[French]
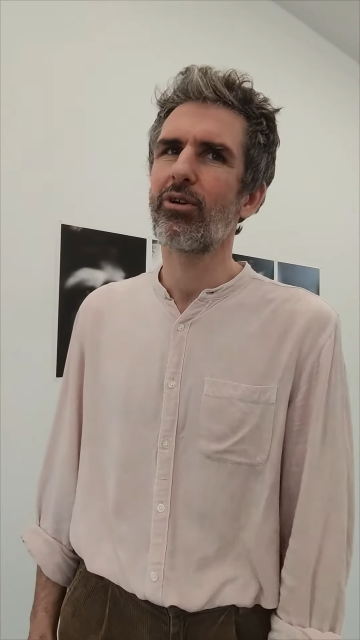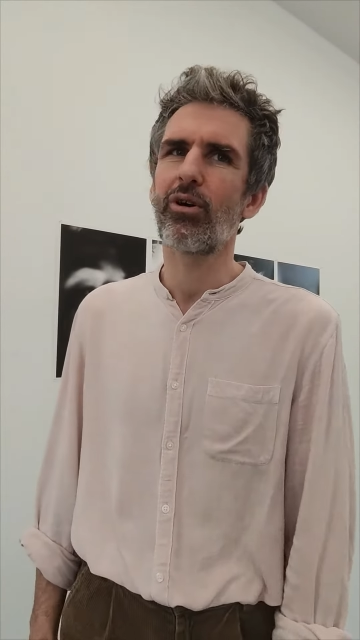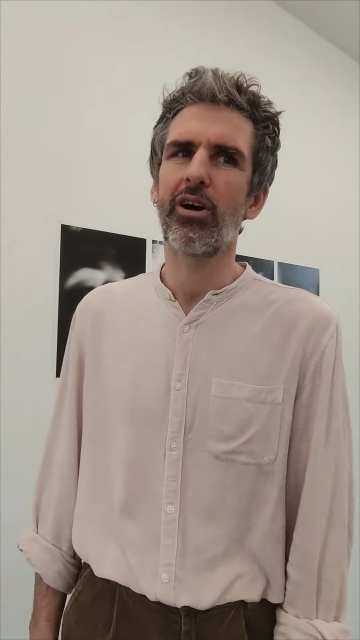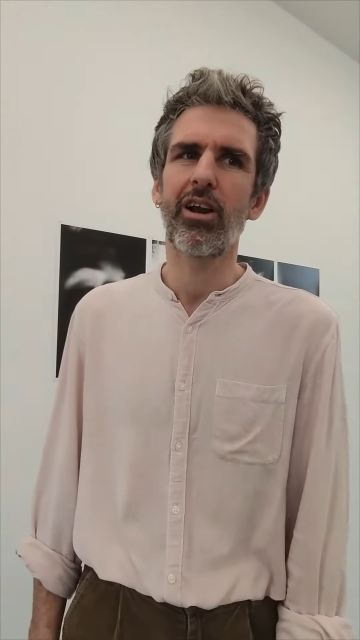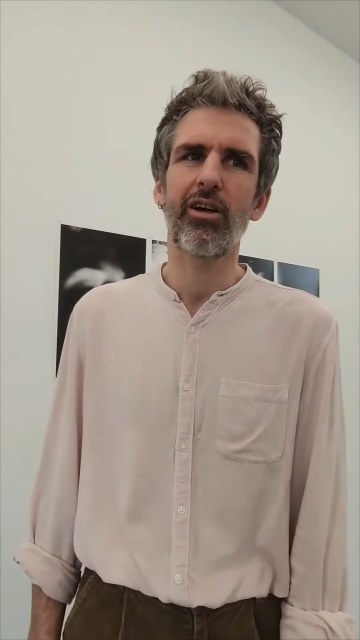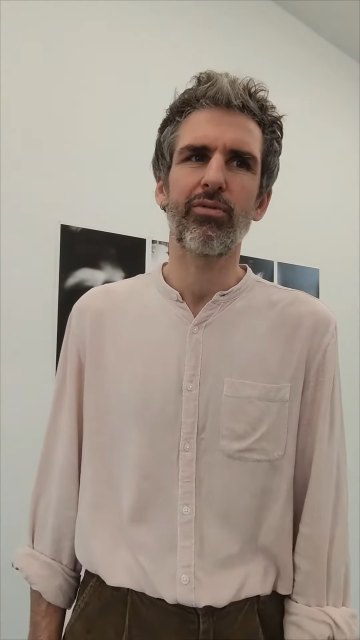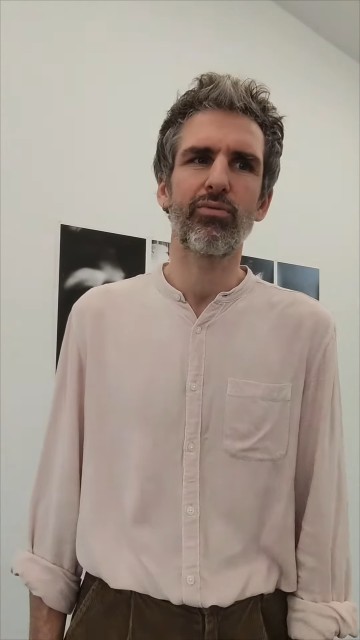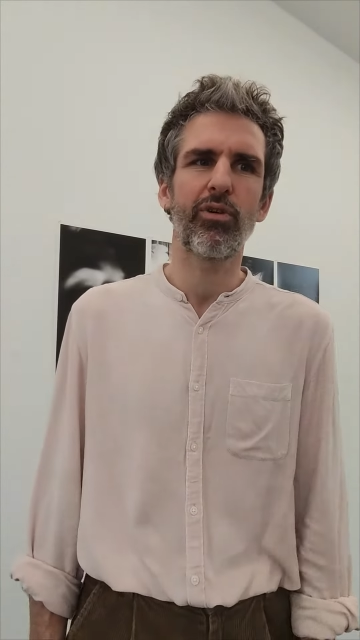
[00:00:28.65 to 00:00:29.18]

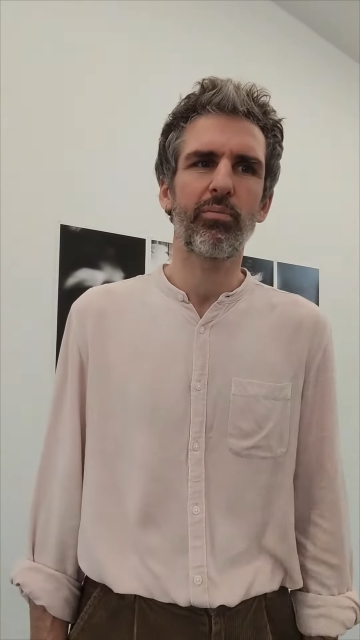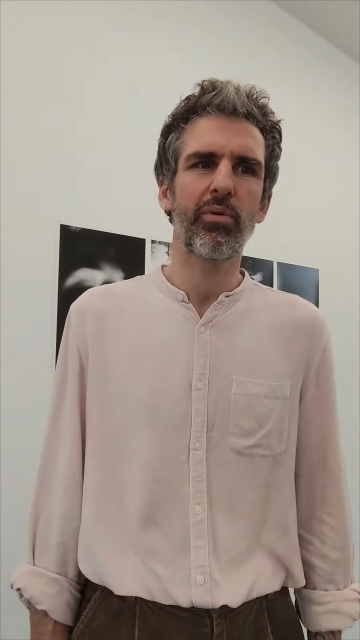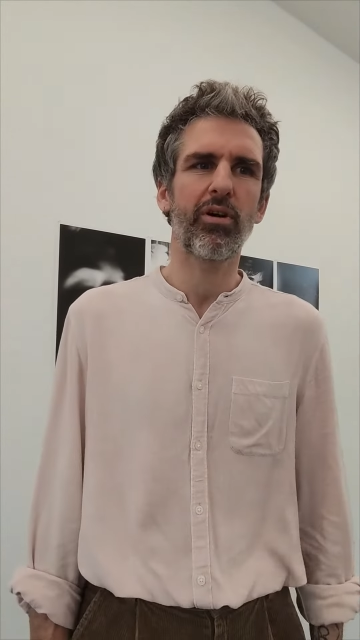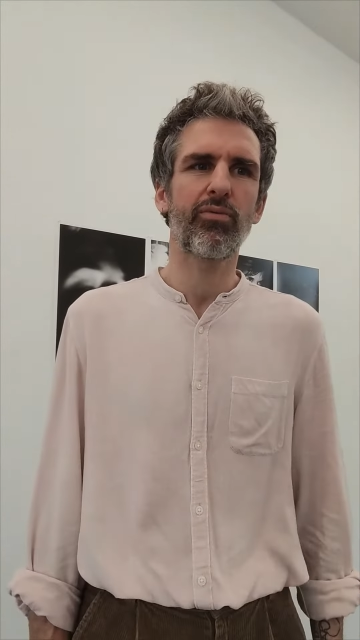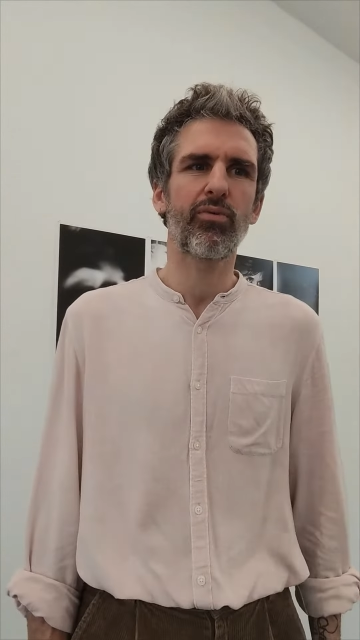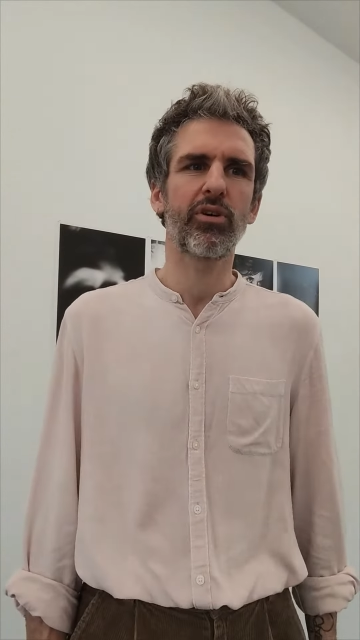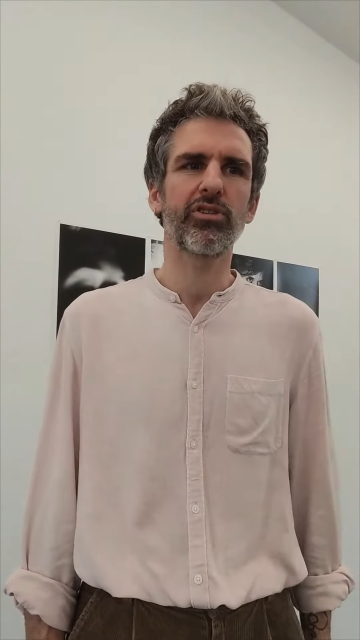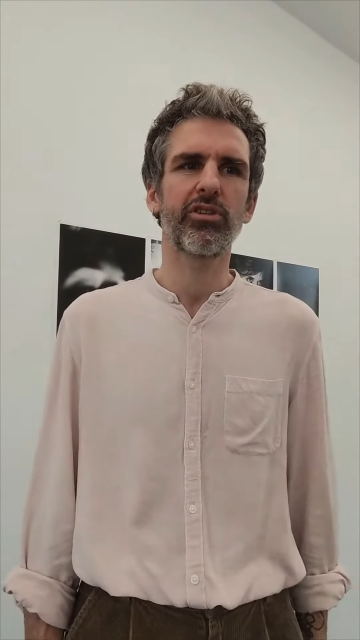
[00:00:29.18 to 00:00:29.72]
Alors à la fois
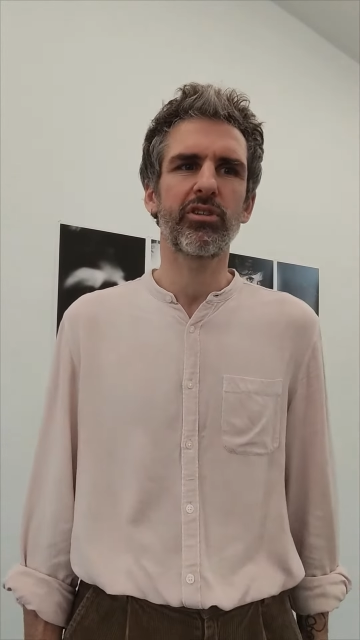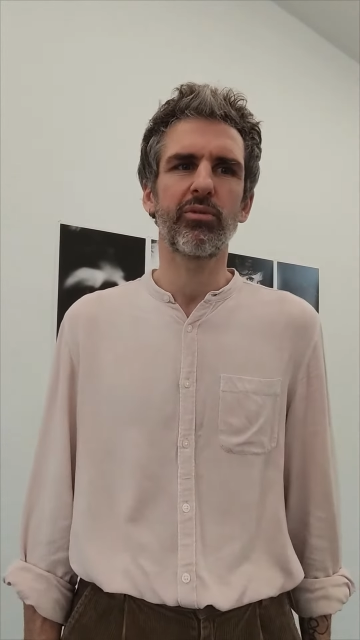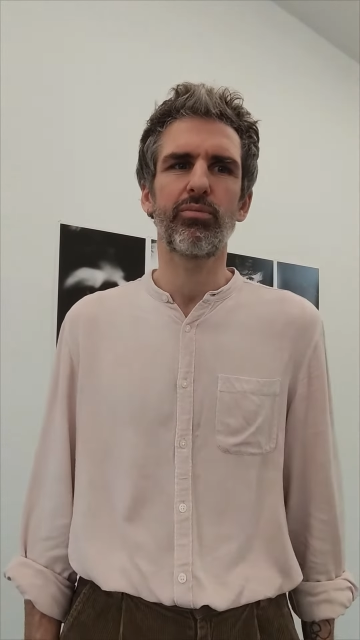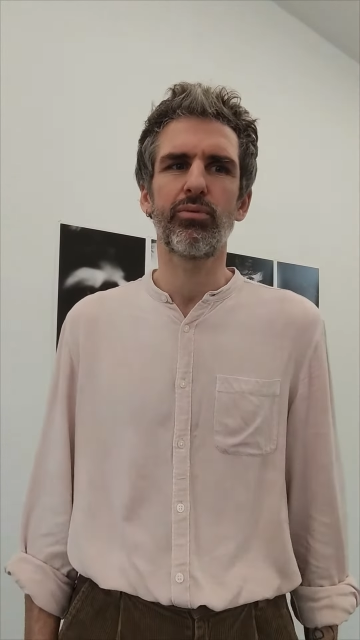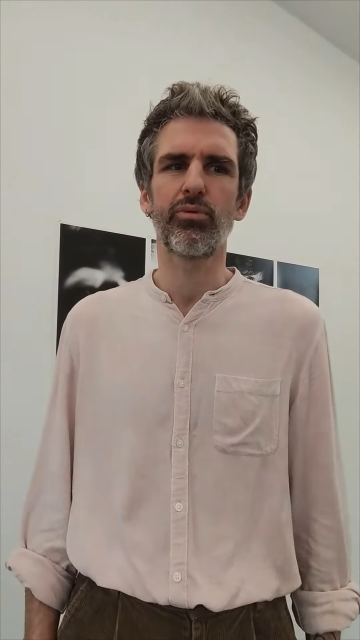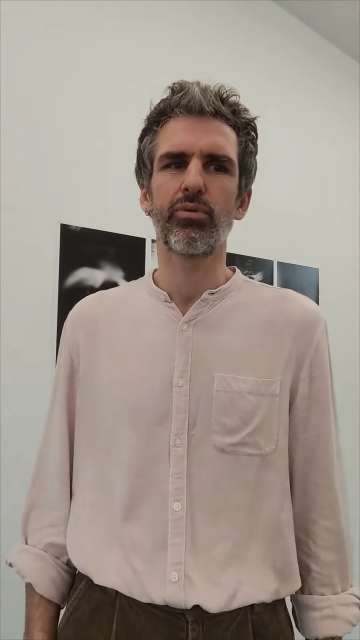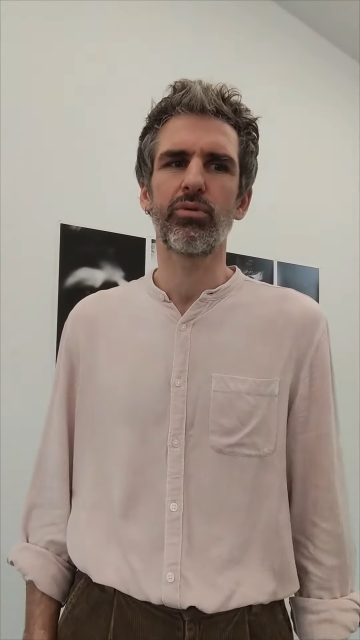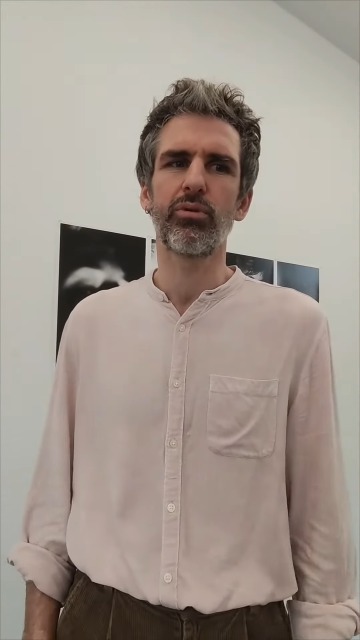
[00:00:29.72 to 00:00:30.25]
parfois c'était
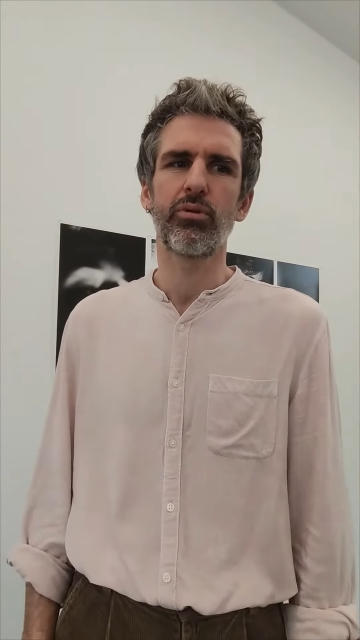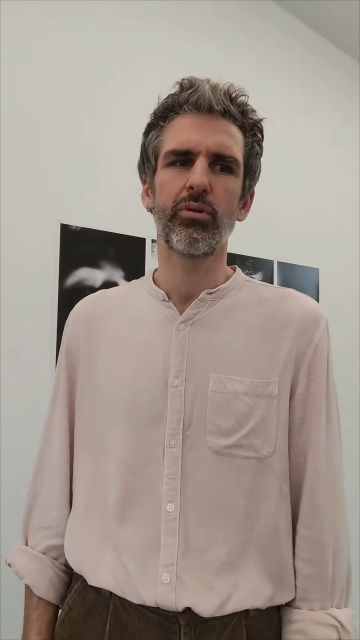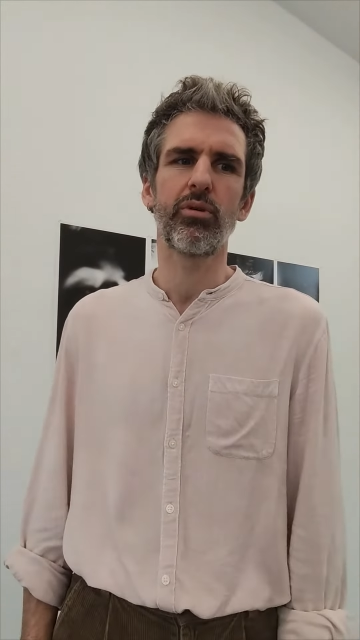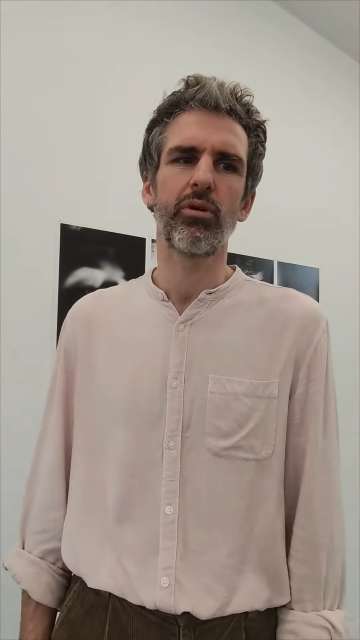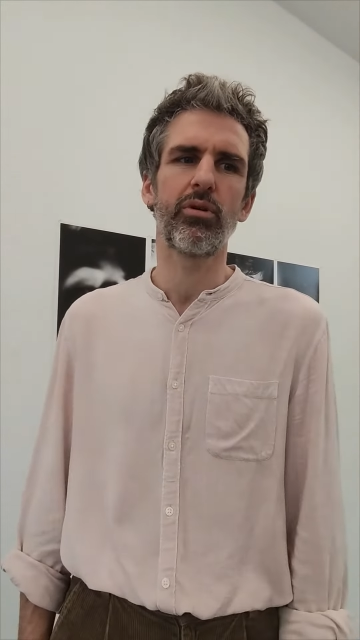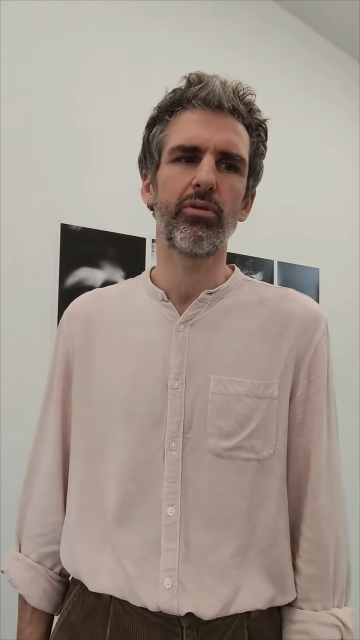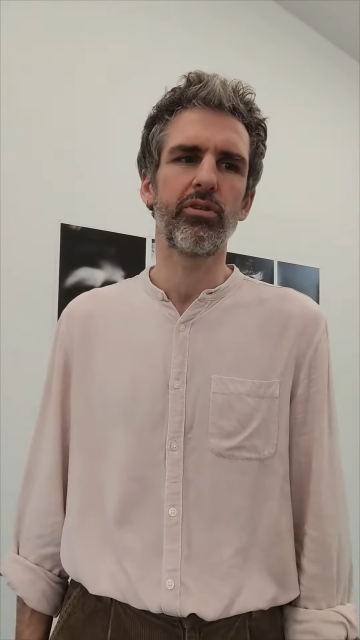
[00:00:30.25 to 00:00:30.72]
plutôt